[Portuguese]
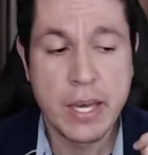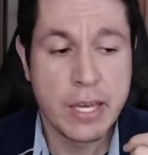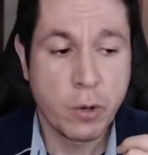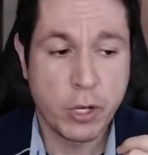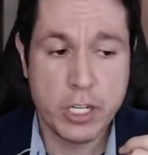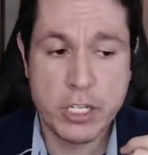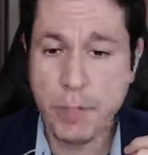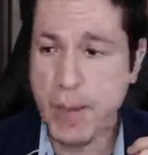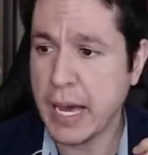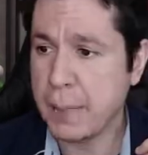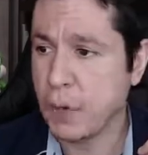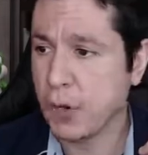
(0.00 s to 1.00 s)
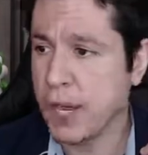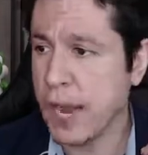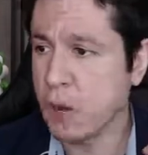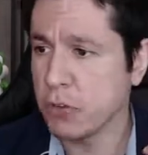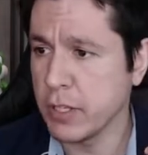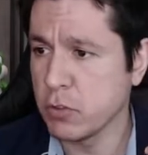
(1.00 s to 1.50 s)
Quando a gente pega para olhar
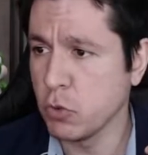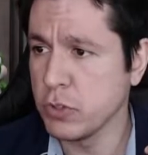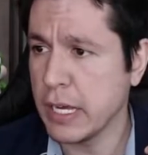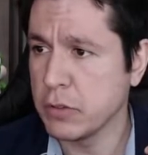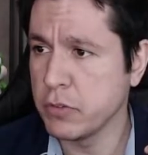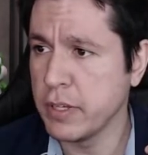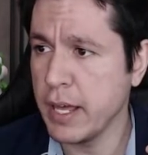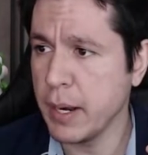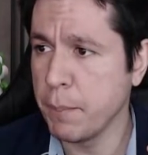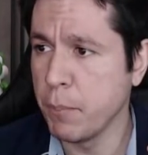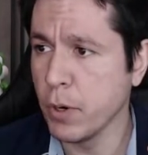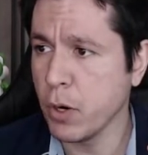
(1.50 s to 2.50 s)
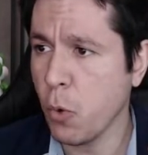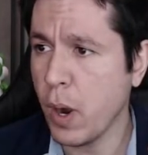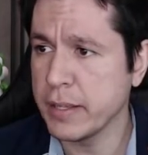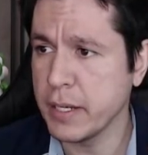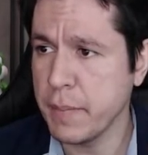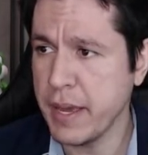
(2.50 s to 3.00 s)
os resultados dela por
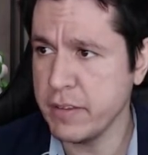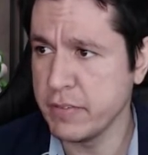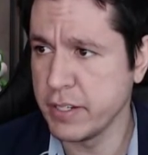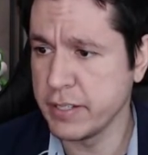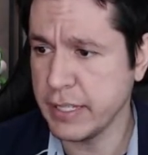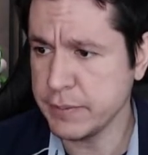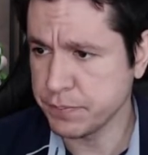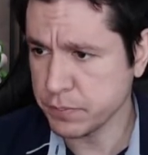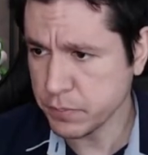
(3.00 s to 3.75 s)
quadrimestre, tá?